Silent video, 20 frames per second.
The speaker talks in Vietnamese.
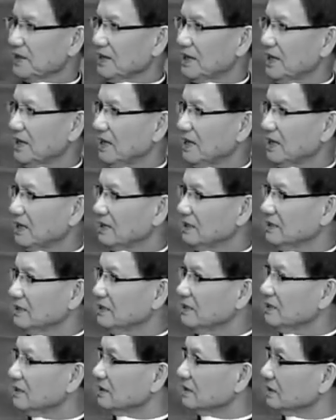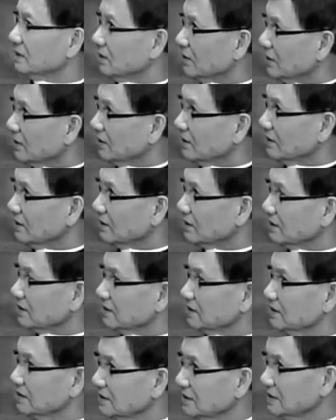là cái người con
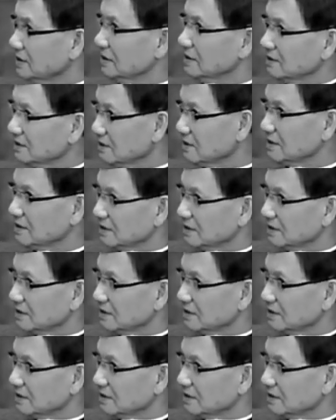chính thức